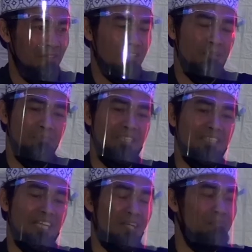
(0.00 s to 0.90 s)

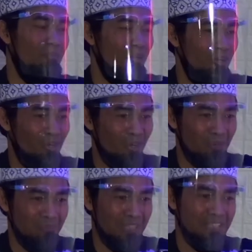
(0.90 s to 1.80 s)
bicara bohong,
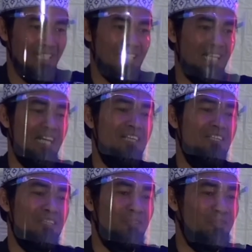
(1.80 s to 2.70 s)
bicara
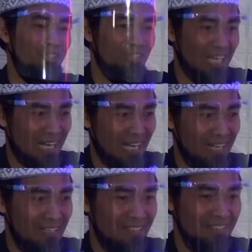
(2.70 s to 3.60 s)
dusta,
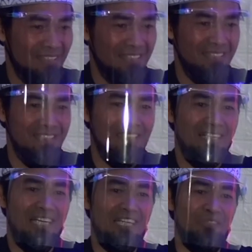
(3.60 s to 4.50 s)
ya, atau